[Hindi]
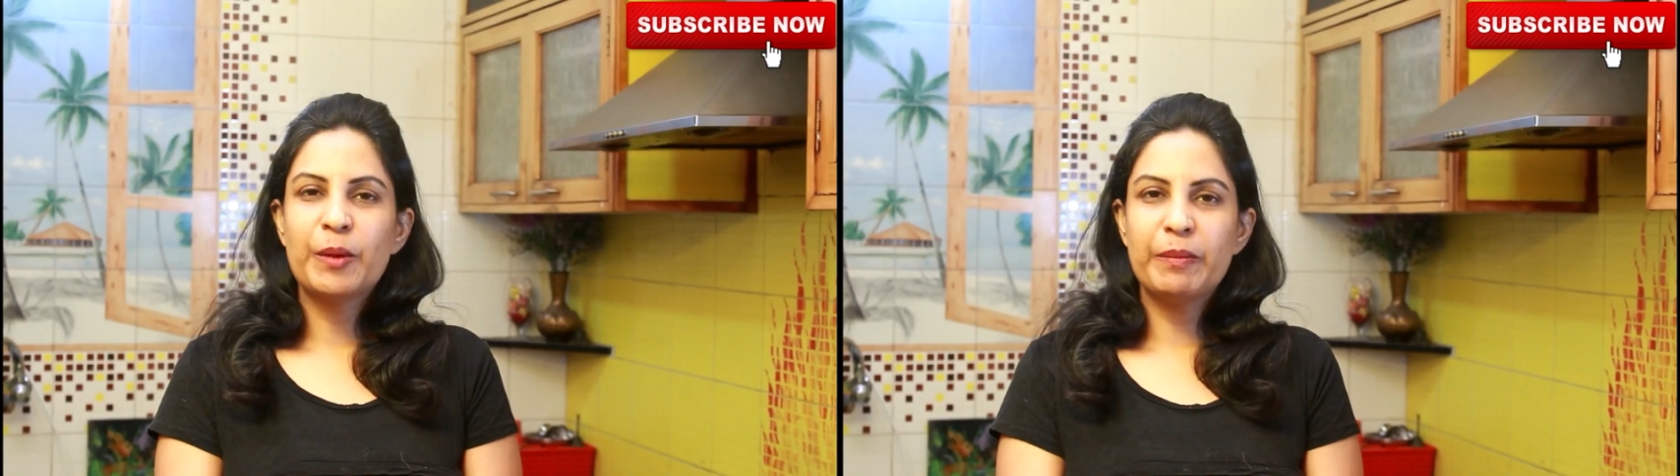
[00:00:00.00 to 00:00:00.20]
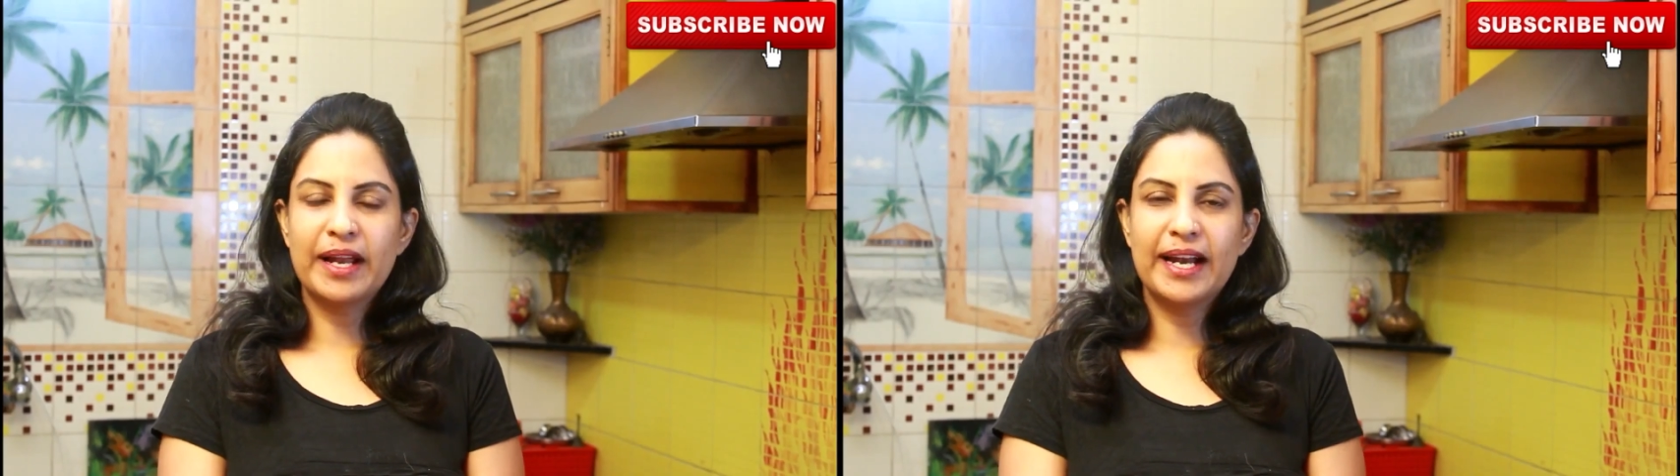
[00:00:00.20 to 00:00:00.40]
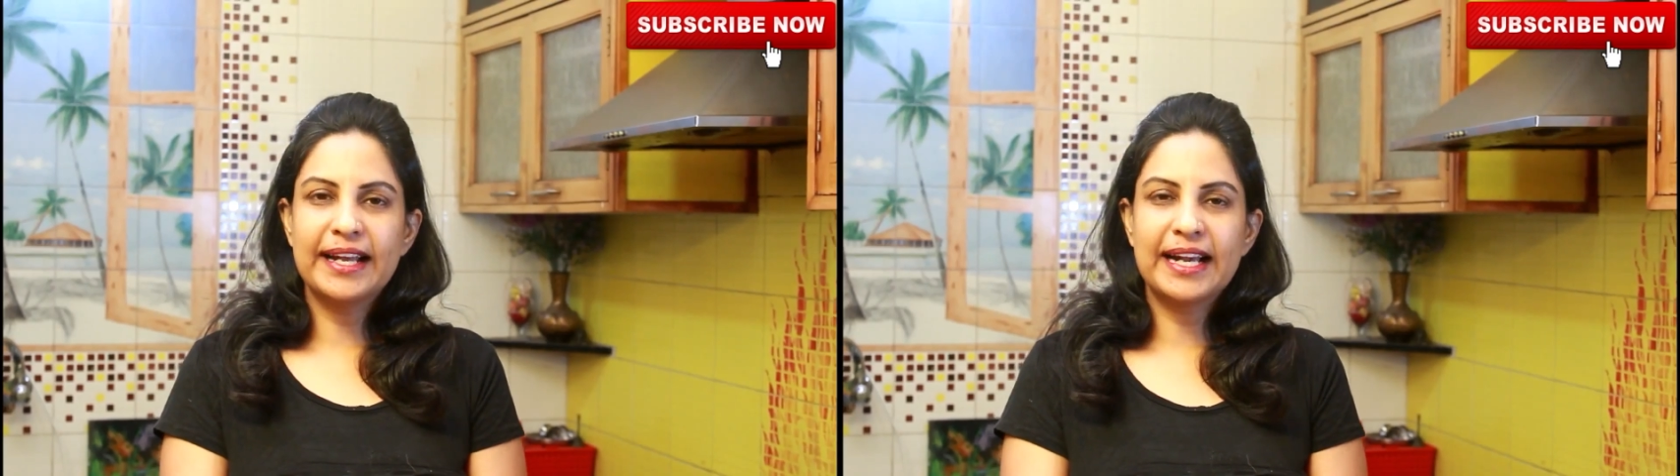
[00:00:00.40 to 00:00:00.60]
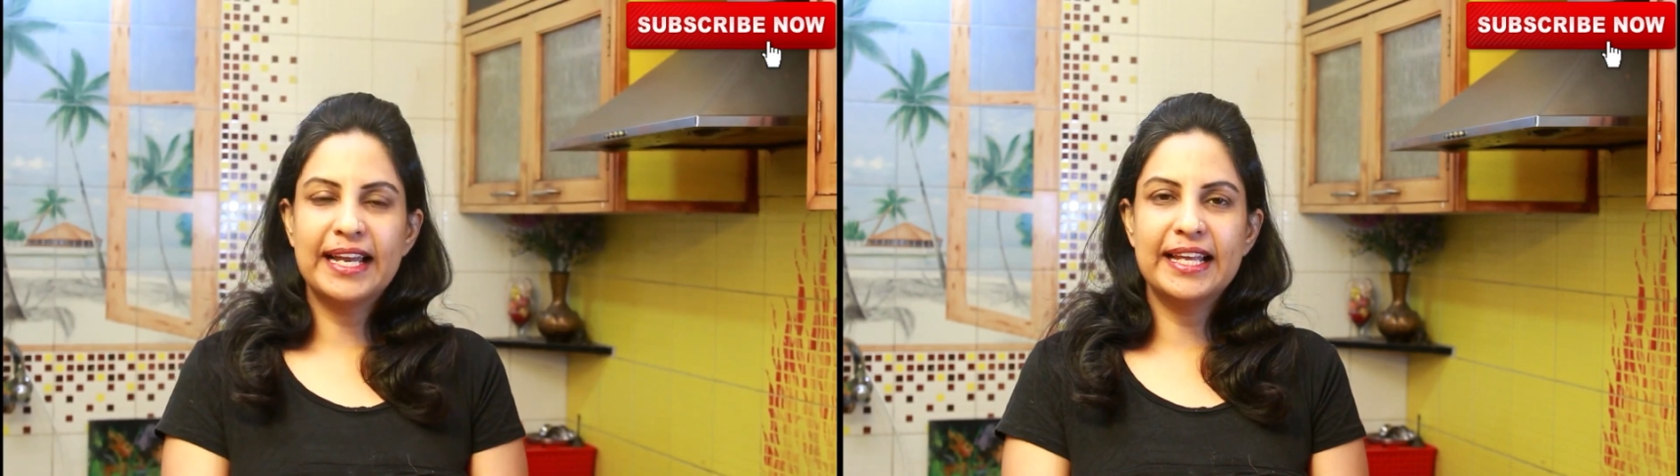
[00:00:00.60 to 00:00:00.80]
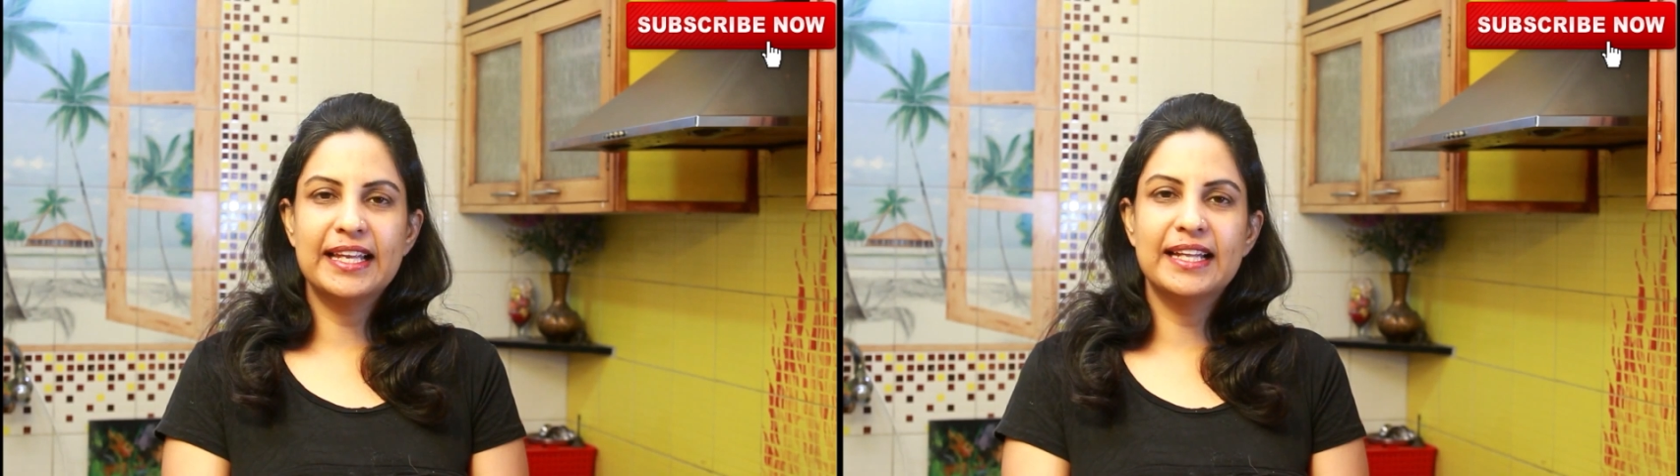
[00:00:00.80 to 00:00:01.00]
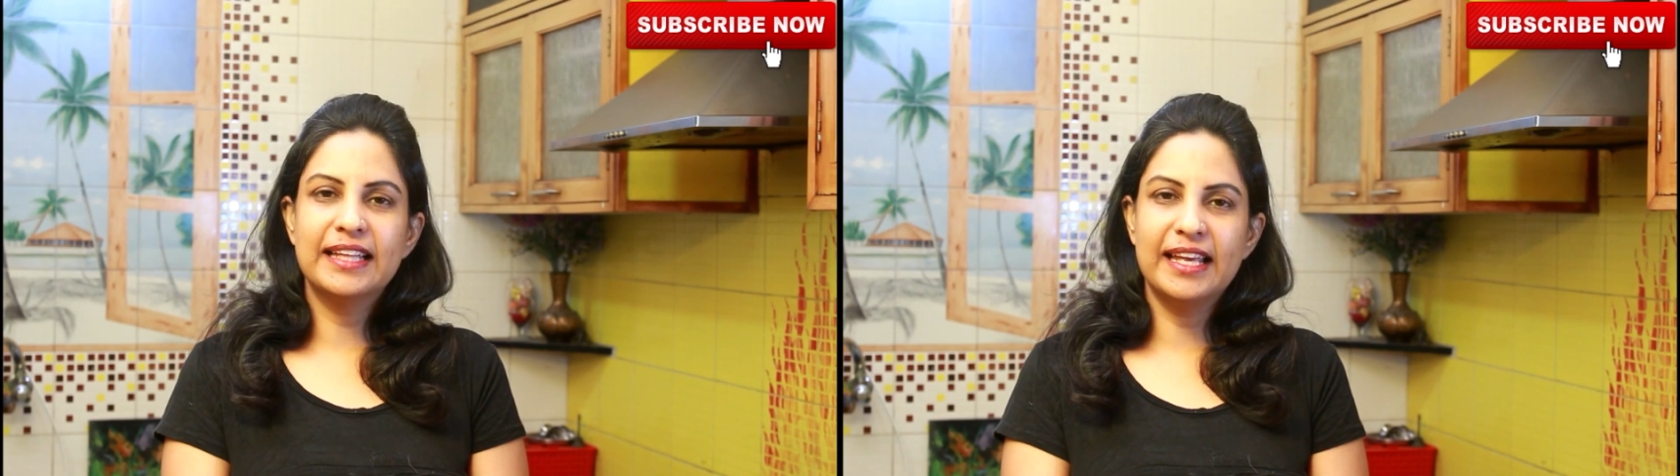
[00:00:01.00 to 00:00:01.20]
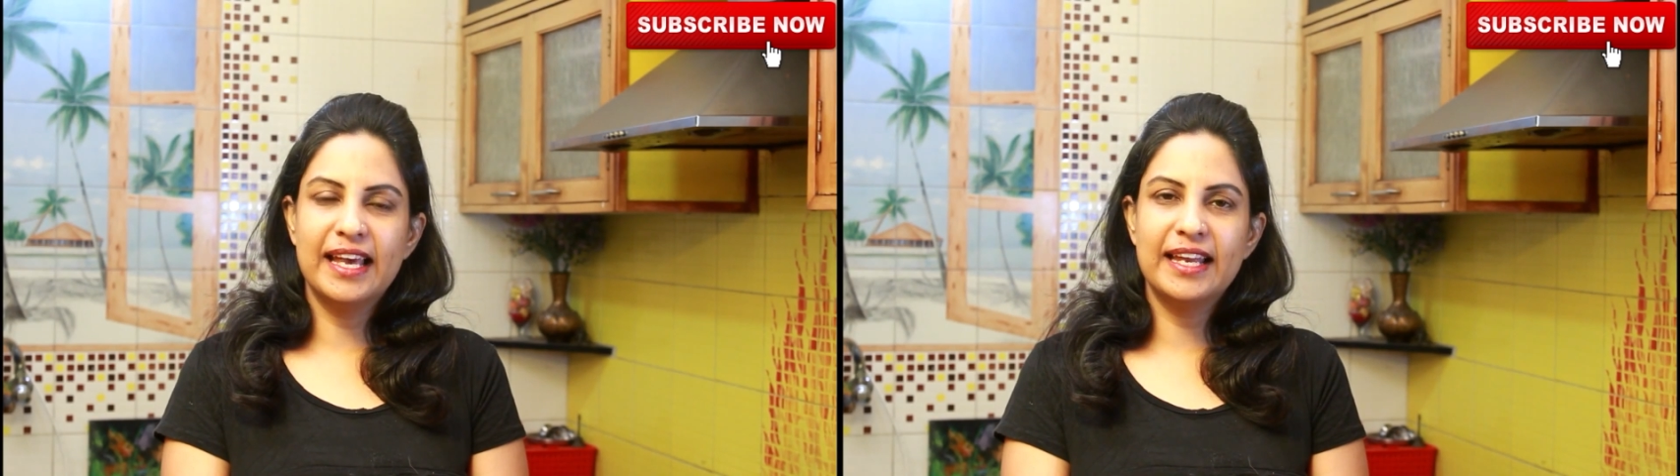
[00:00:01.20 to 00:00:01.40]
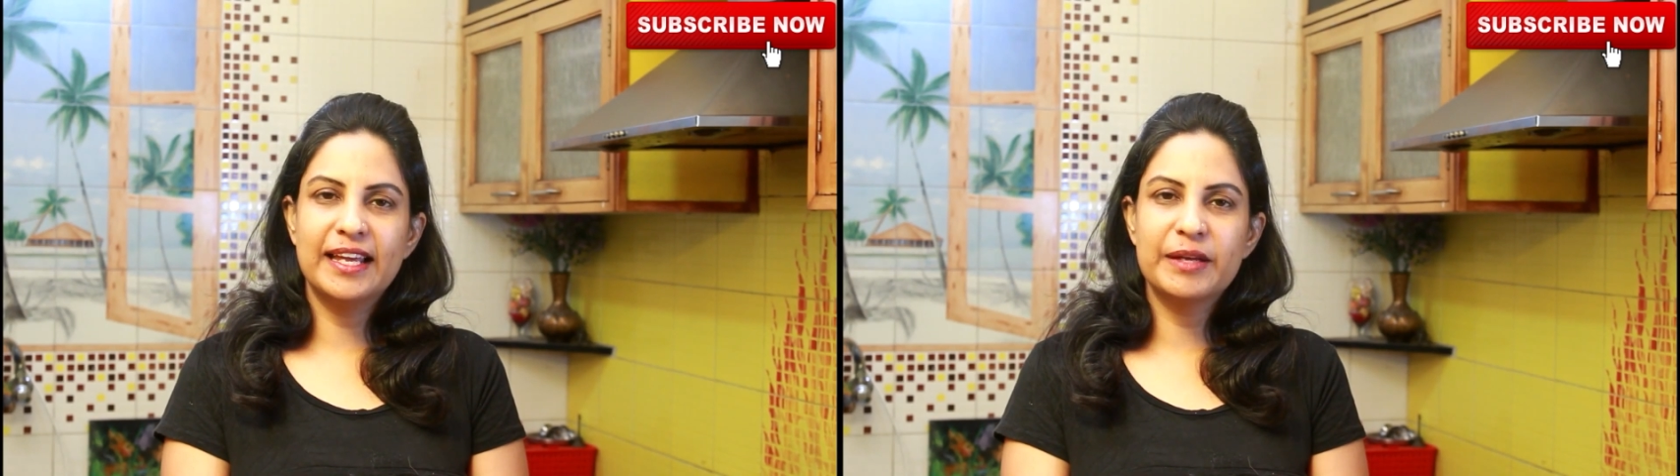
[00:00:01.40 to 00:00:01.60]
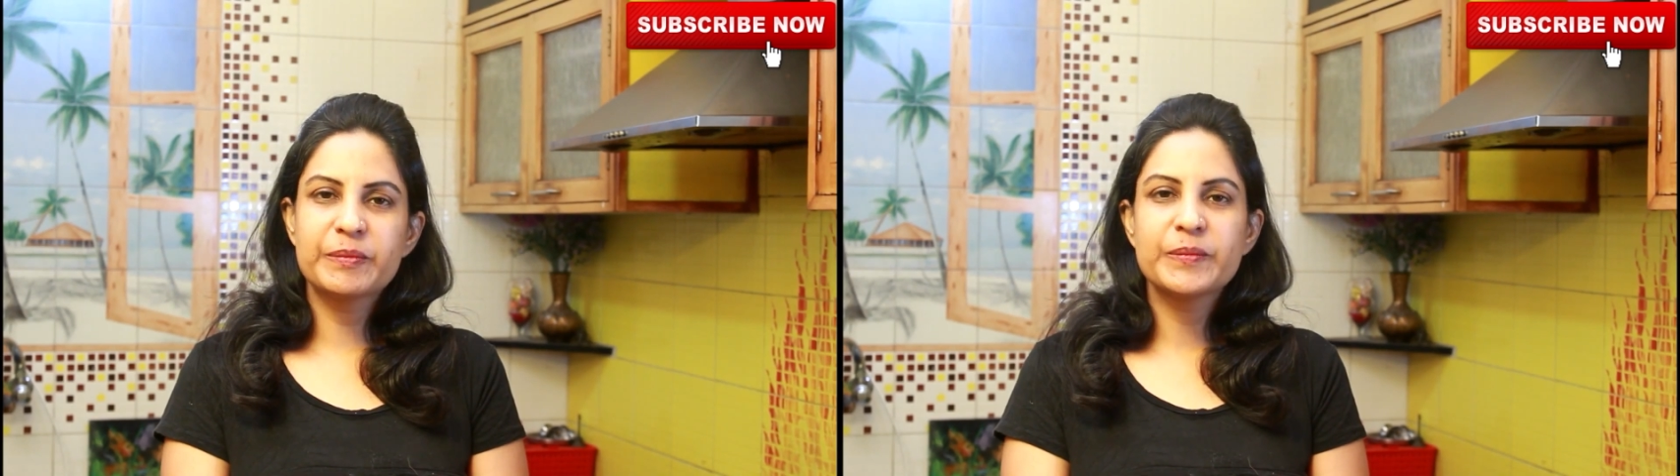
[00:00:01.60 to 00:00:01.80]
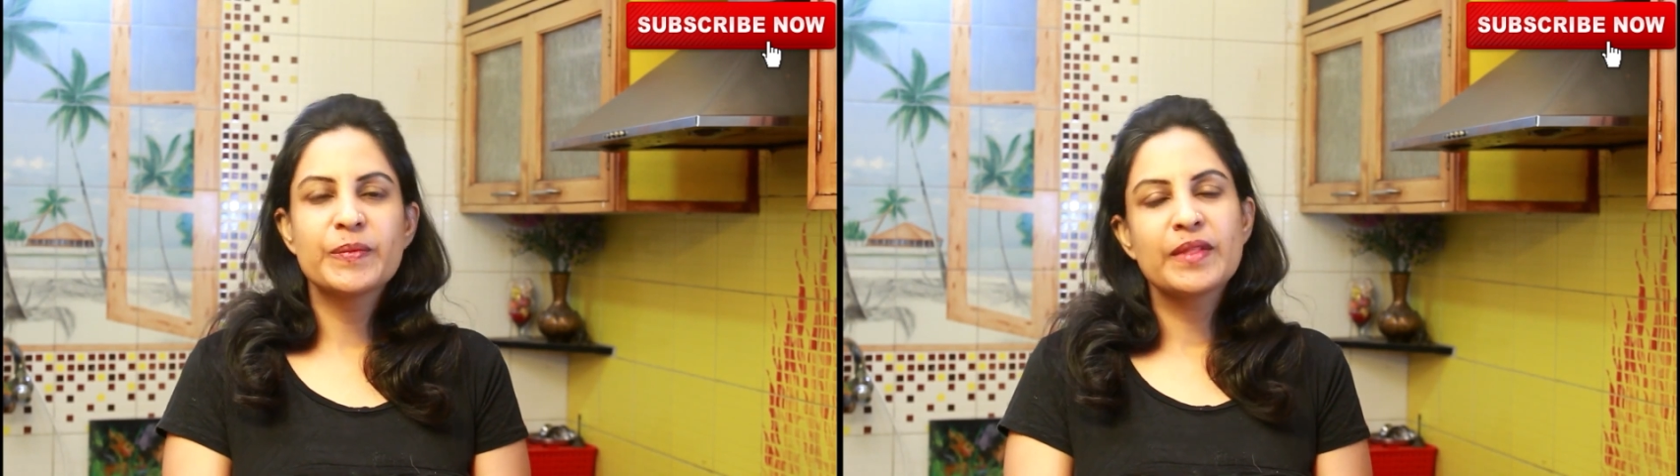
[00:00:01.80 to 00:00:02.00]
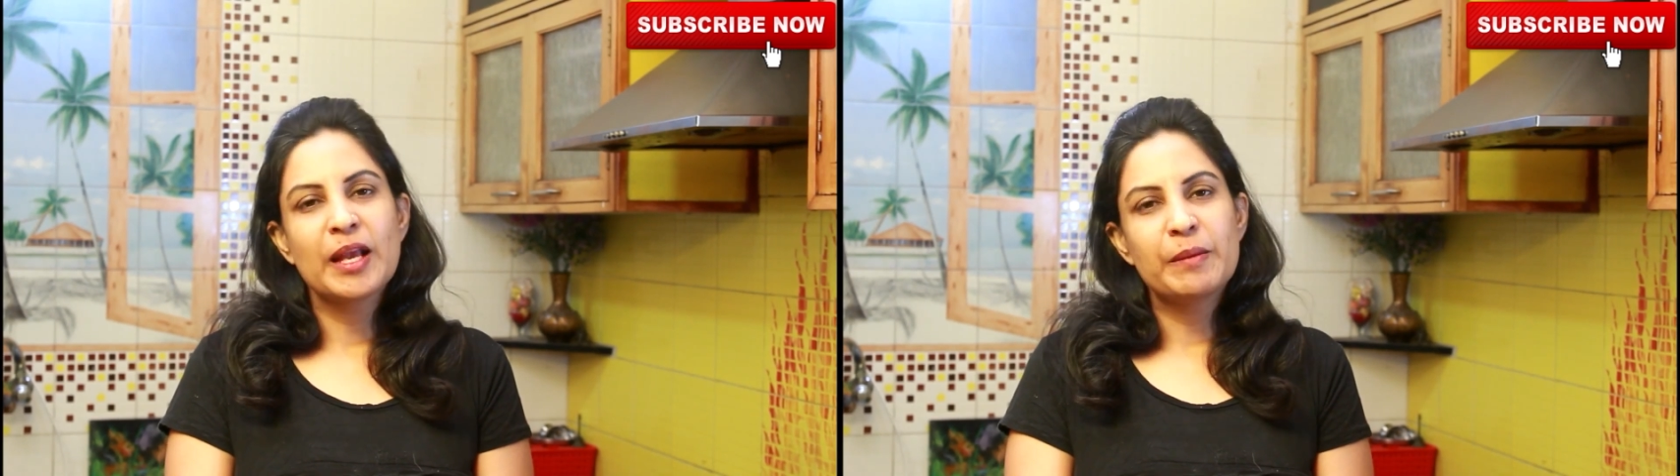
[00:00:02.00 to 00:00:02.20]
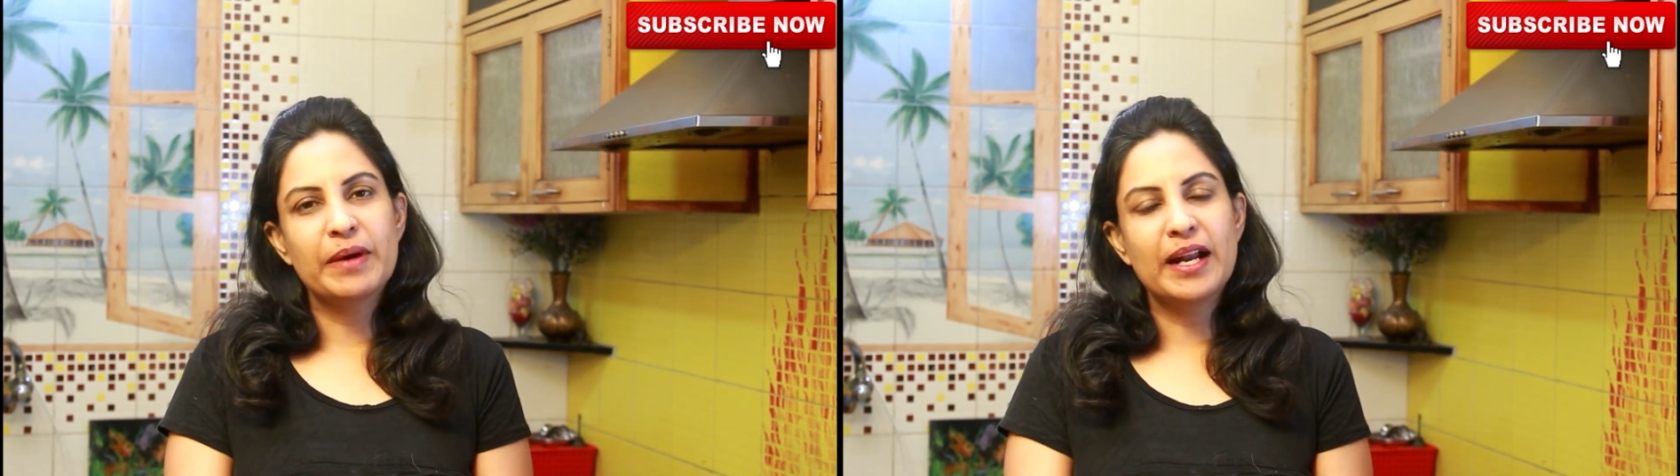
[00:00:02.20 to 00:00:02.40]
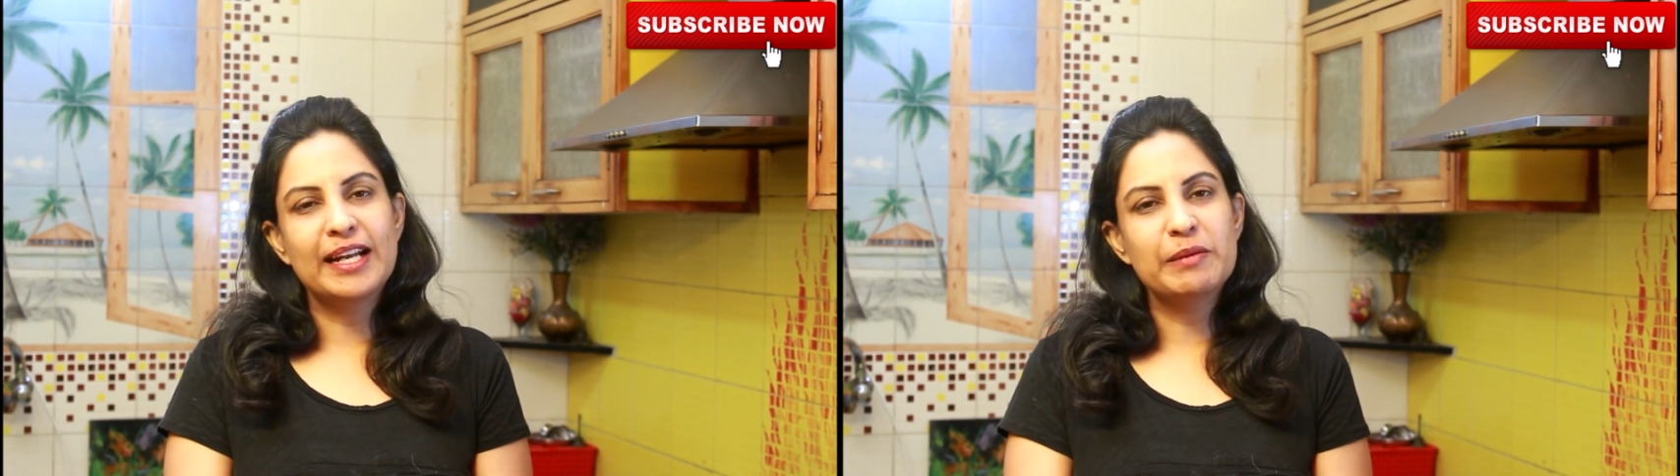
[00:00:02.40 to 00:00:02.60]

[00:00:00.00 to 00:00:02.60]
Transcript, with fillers: पराठा खाने के लिए तैयार पराठा